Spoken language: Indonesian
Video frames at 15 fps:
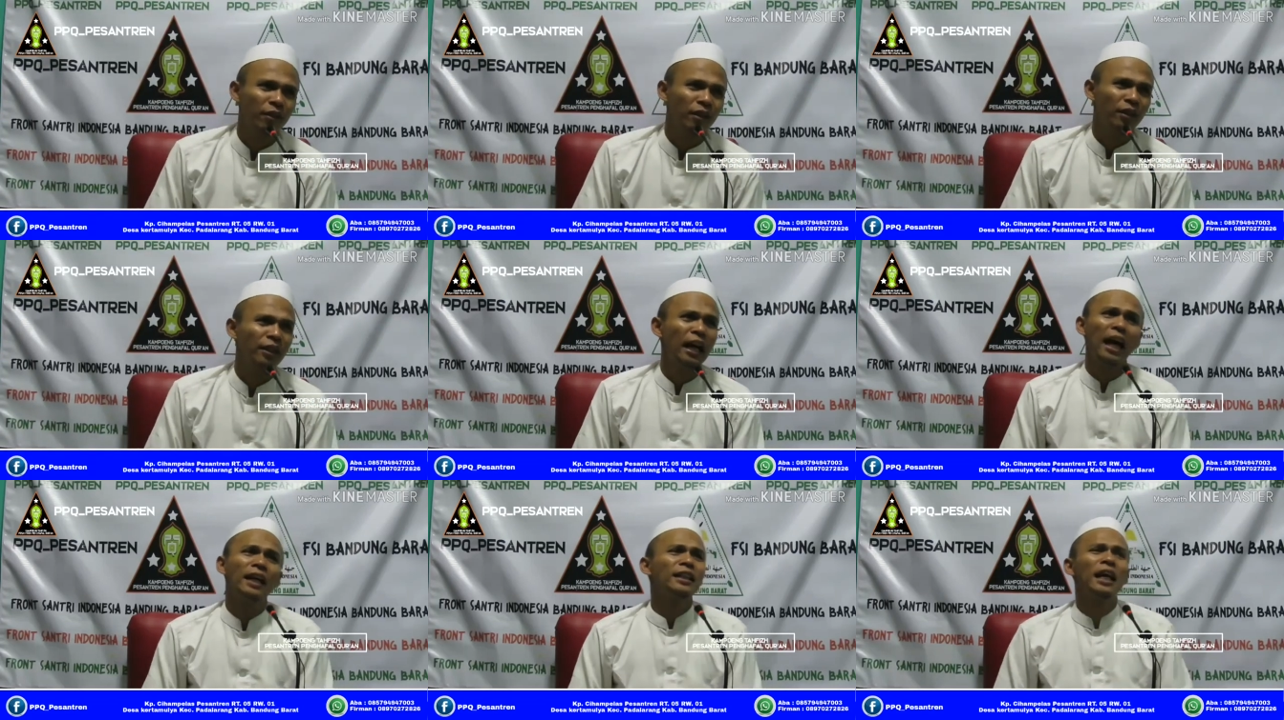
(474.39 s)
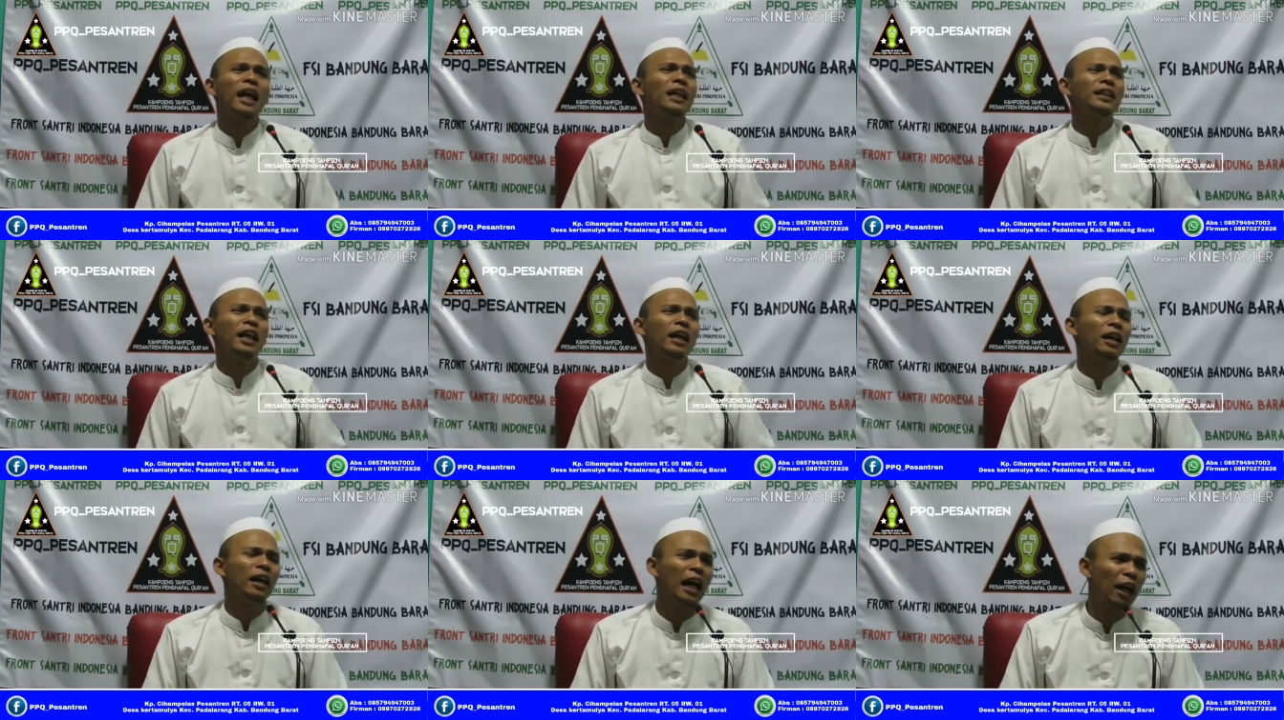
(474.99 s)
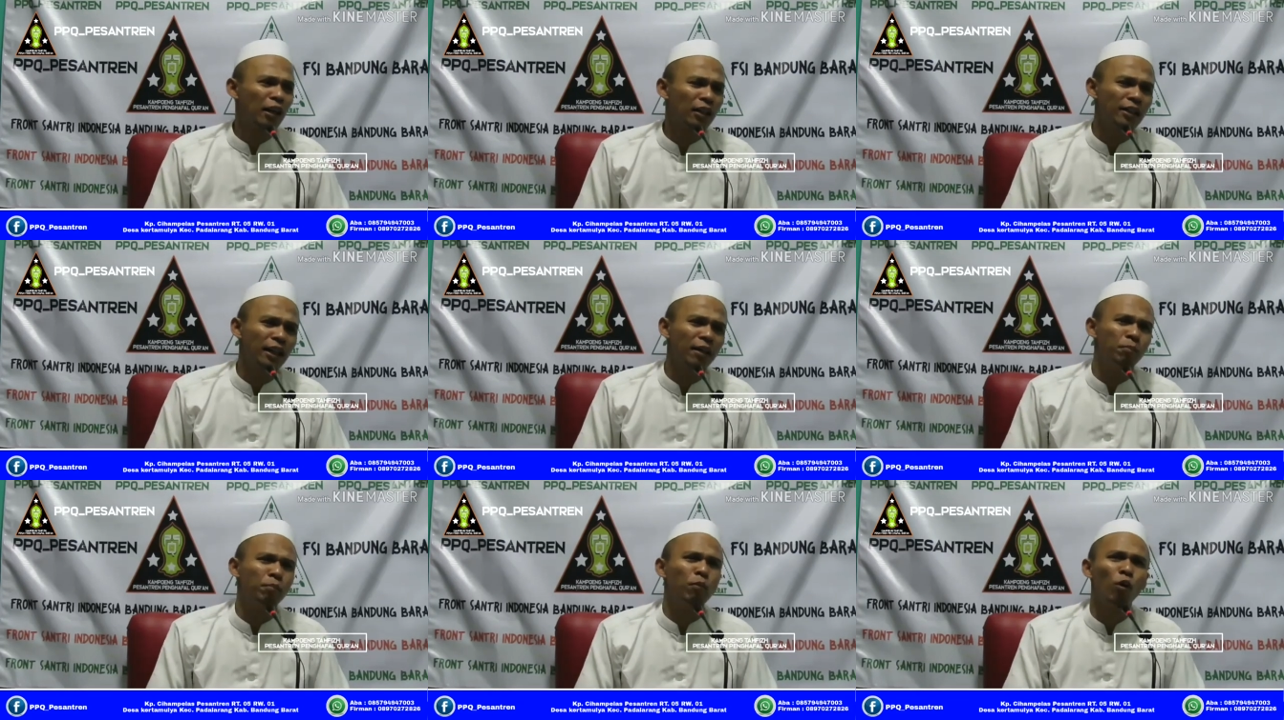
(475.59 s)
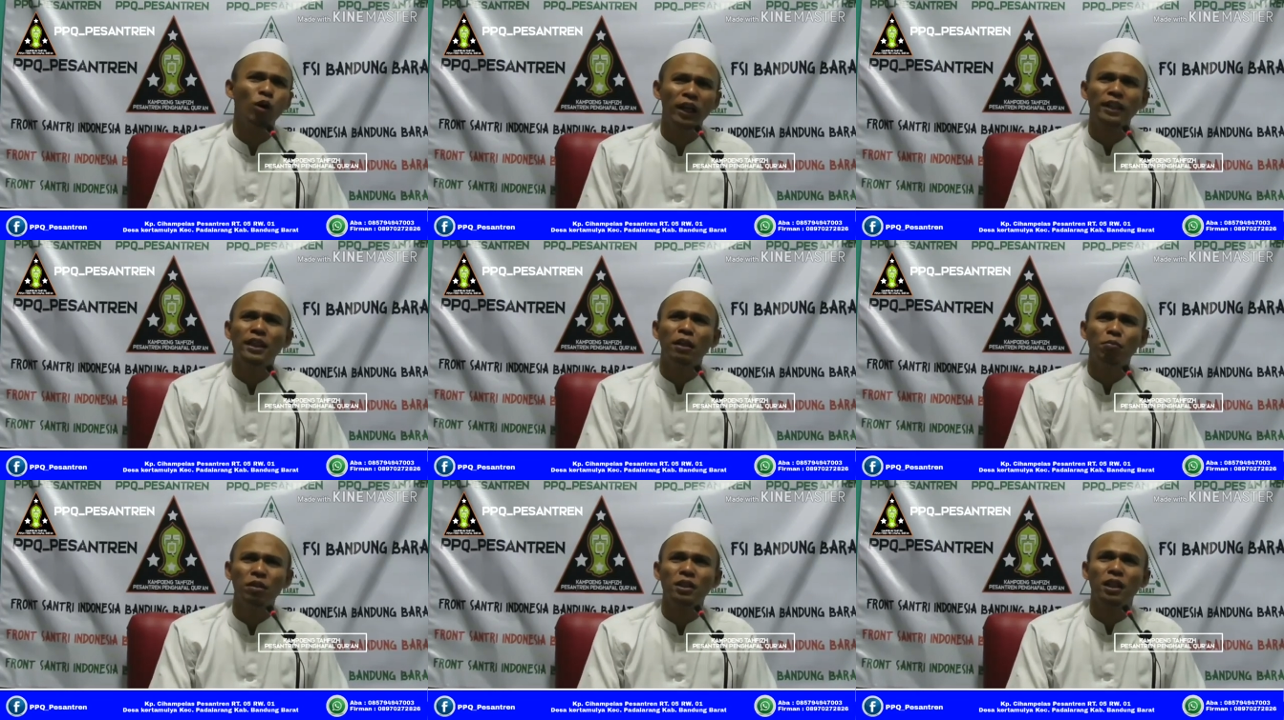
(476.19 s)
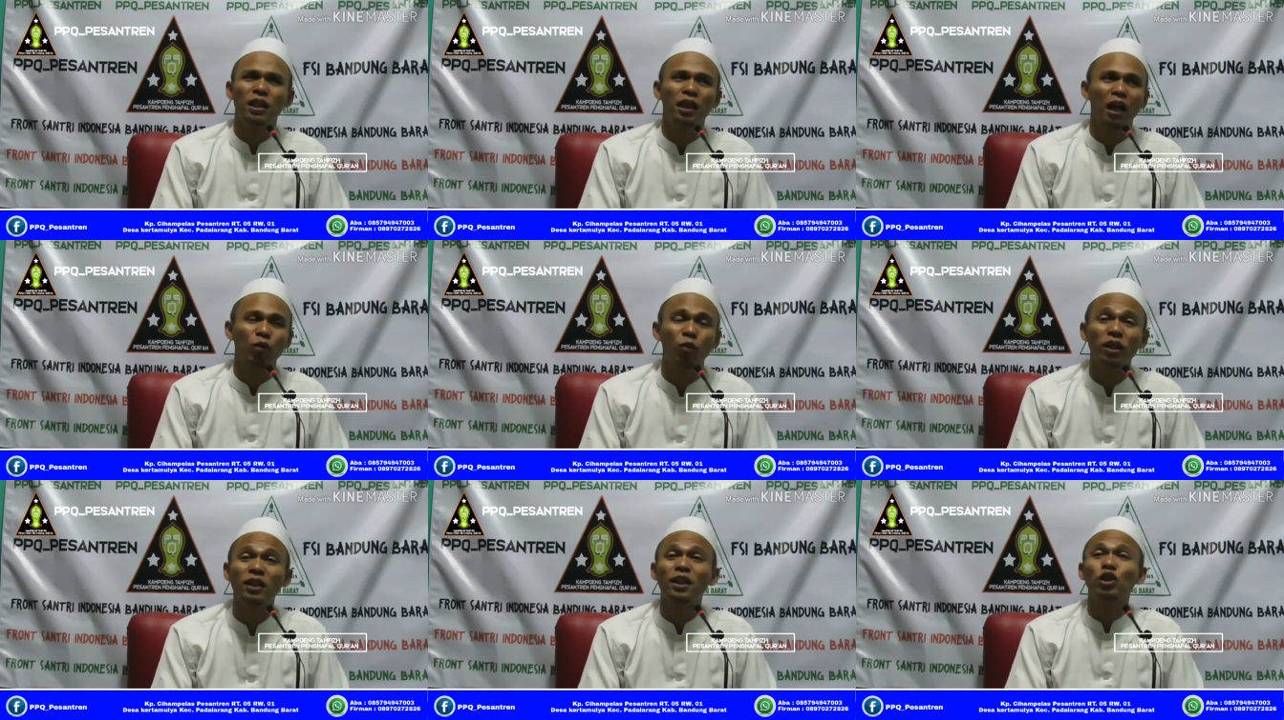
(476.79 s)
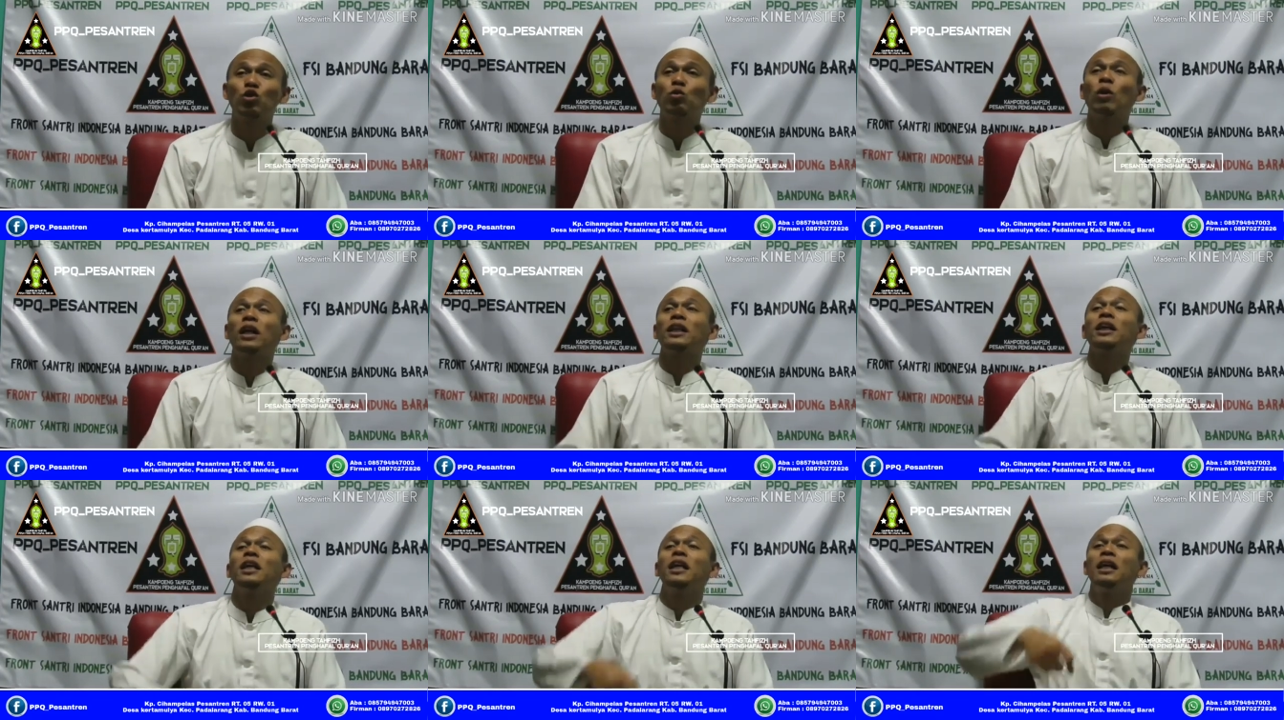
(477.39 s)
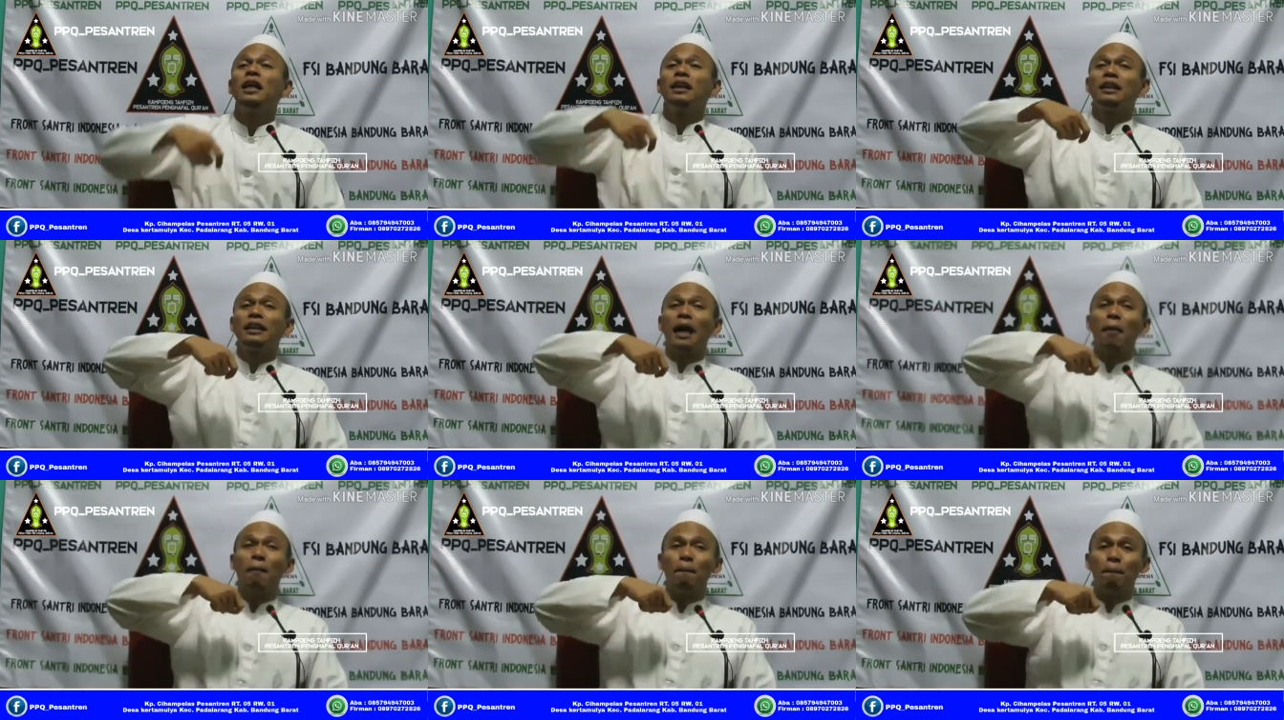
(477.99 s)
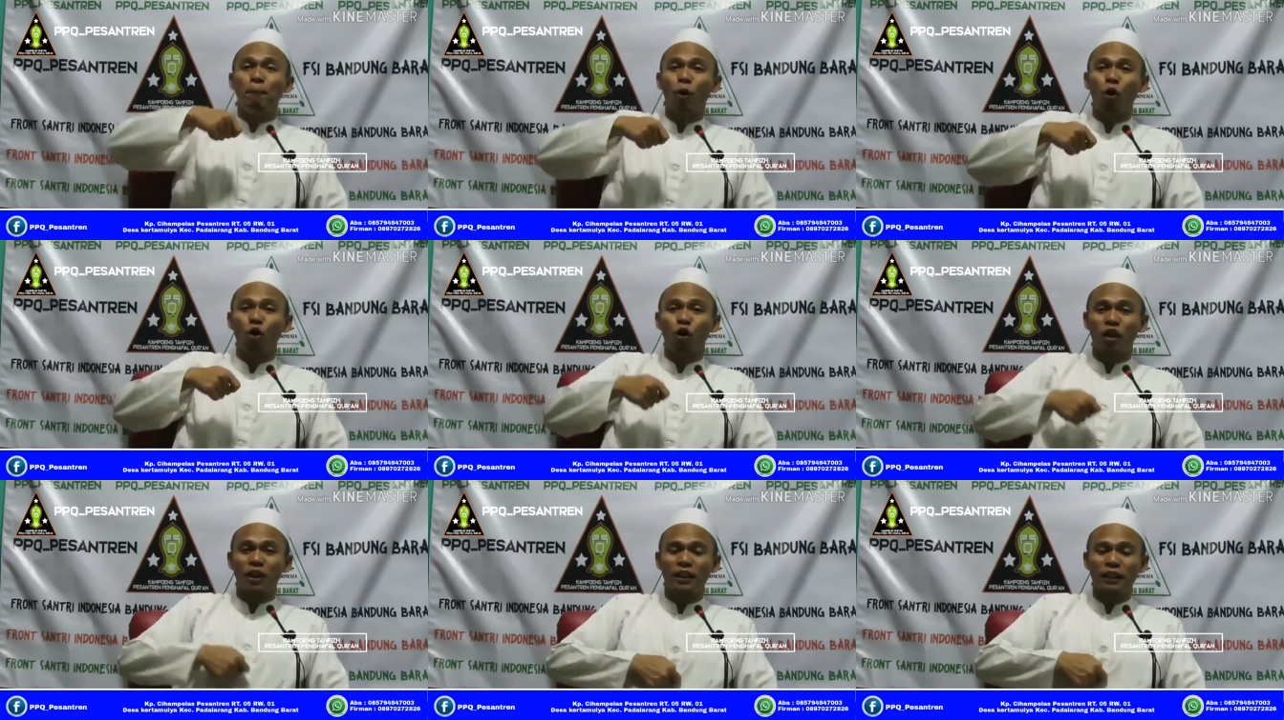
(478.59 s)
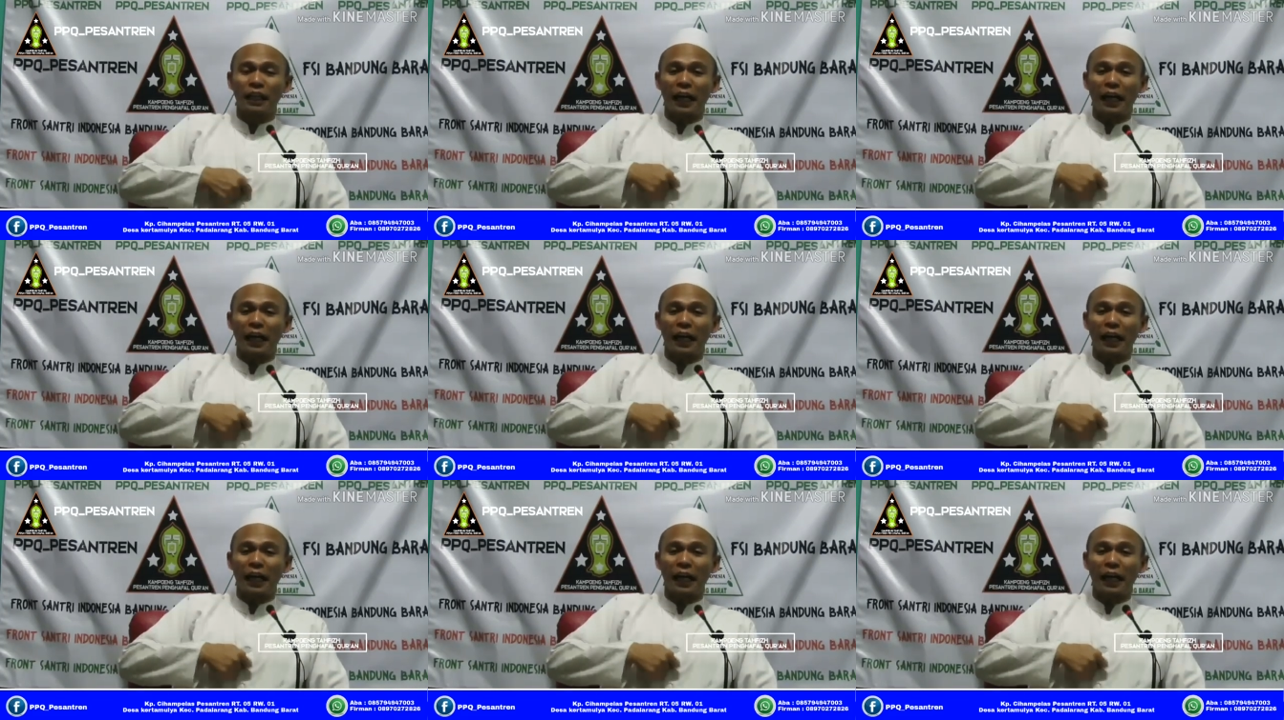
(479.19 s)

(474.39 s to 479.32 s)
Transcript: Enggak ada hal yang yang boleh dan bisa dilakukan kecuali namploken